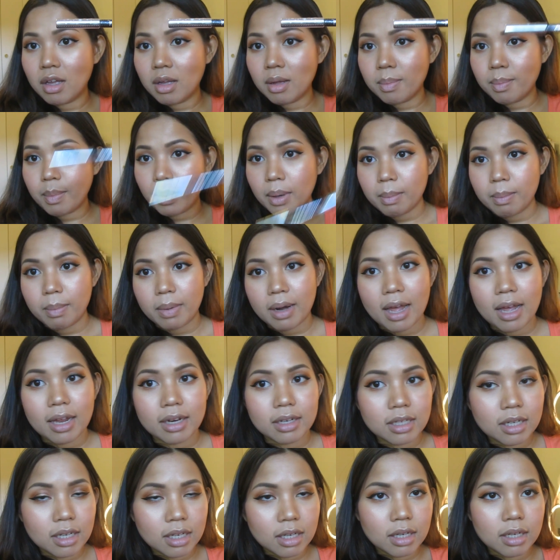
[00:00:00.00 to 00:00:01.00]
เป็นแบรน
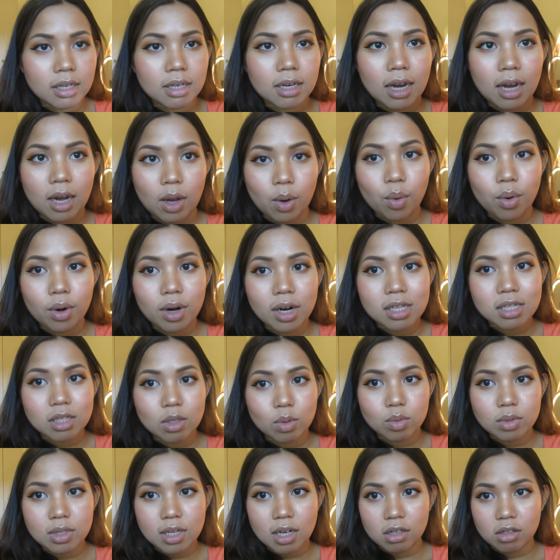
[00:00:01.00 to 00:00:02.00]
ด์ที่หลายคนน่า
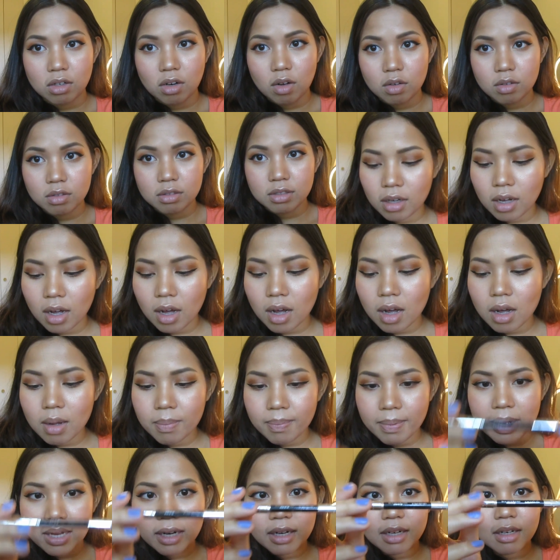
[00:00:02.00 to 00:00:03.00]
จะรู้จักเนาะมันก็
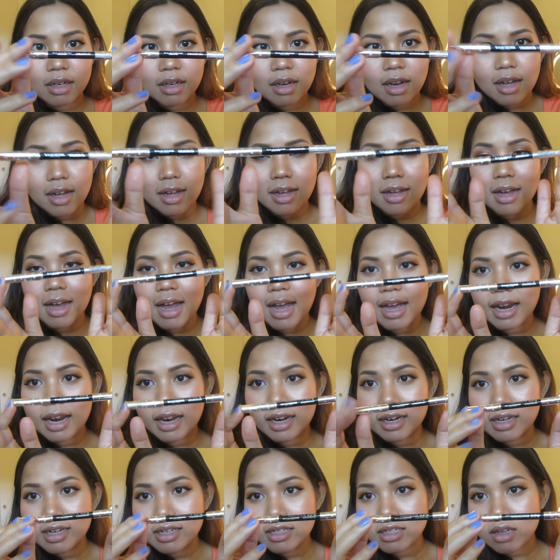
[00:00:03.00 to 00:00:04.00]
เป็นอายไล
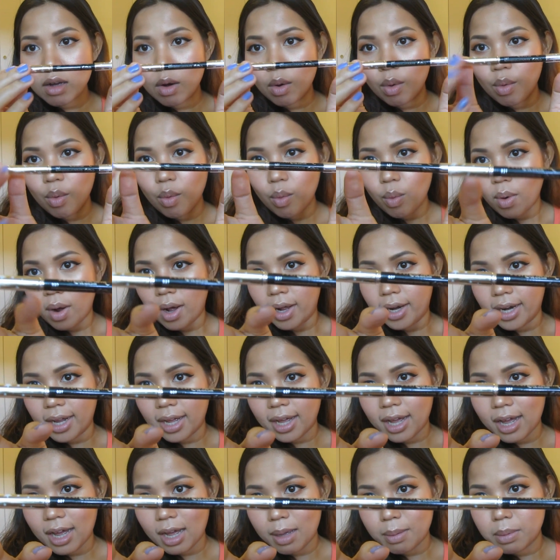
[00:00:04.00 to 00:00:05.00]
เนอร์สองหัว
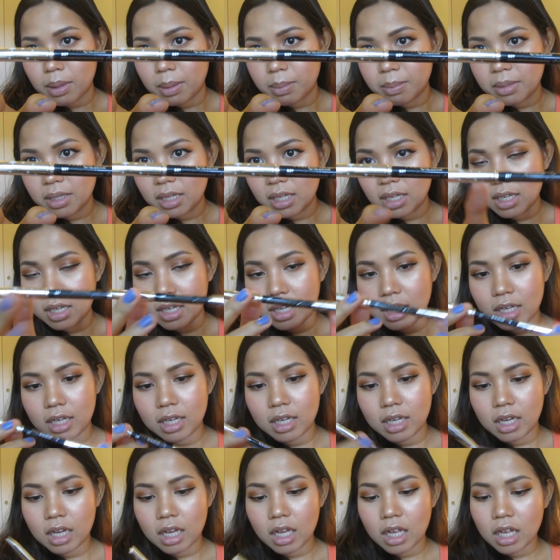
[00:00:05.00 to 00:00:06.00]
นะคะ แบบนี้
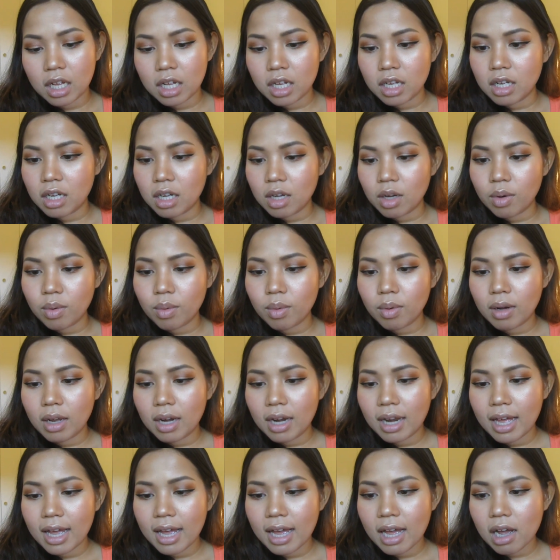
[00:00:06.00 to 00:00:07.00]
หัว
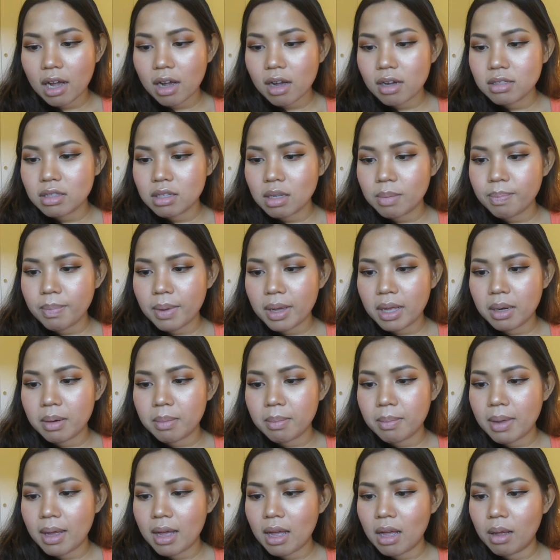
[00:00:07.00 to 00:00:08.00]
แรกก็จะเป็น
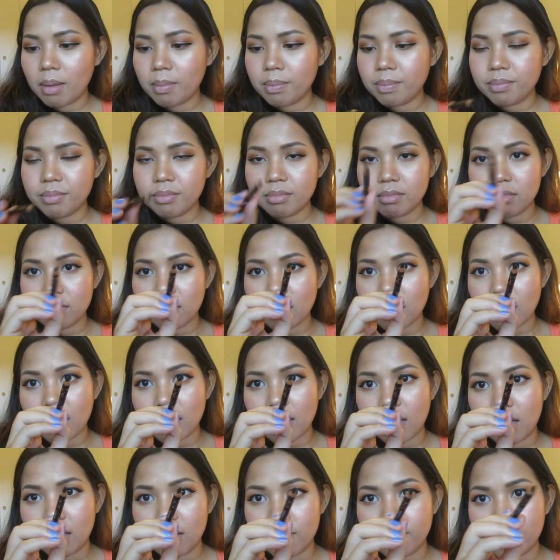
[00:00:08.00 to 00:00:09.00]
แบบเนี่ย
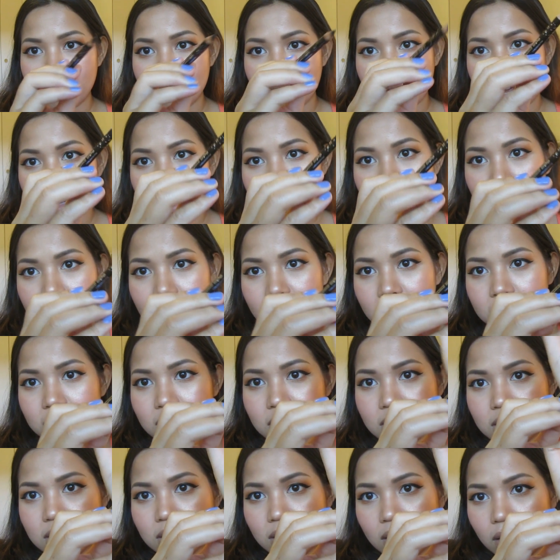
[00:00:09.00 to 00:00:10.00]
ค่ะ เป็นอายไลเนอร์
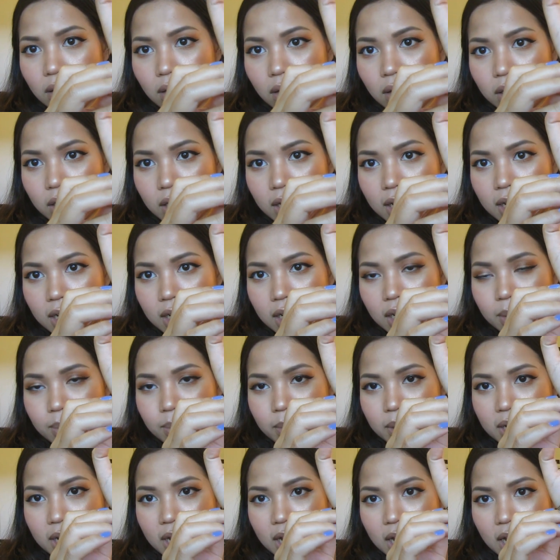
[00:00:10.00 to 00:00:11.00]
ดินสอนะคะ ธร
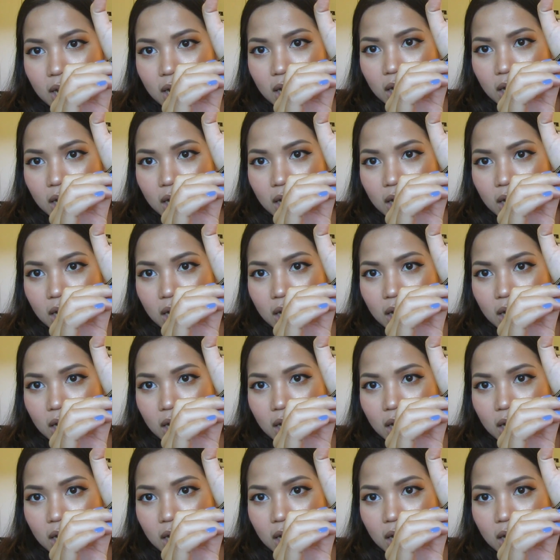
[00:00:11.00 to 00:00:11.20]
รมดา